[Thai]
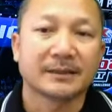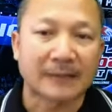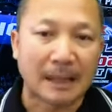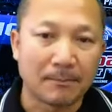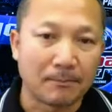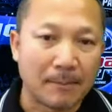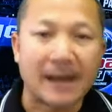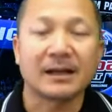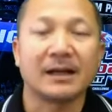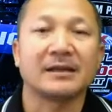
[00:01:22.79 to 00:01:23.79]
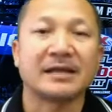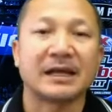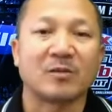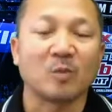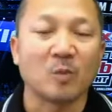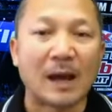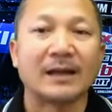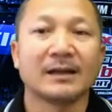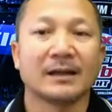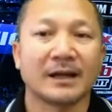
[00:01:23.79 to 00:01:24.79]
เต็มแม็กเลย7วัน
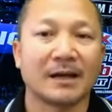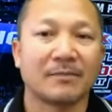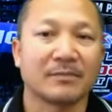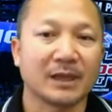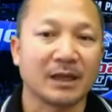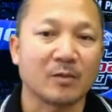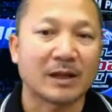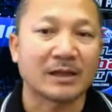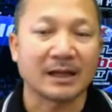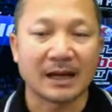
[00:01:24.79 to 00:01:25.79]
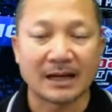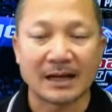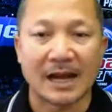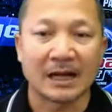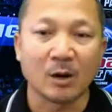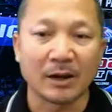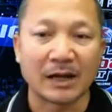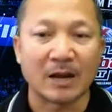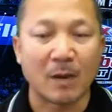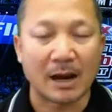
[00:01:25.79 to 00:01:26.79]
นะครับ7วัน7รายการโดยใน
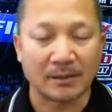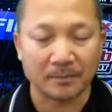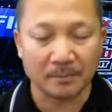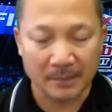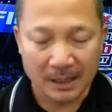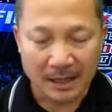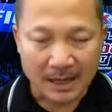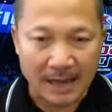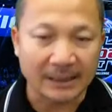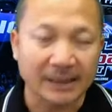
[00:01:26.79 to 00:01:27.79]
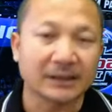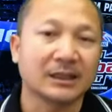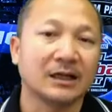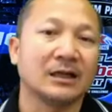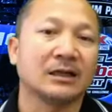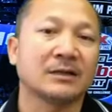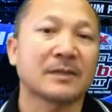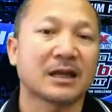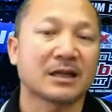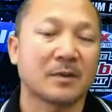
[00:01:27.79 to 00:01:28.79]
วันอาทิตย์ถึงพฤ
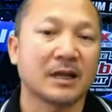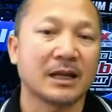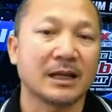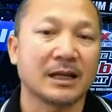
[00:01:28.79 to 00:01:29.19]
หัสบดี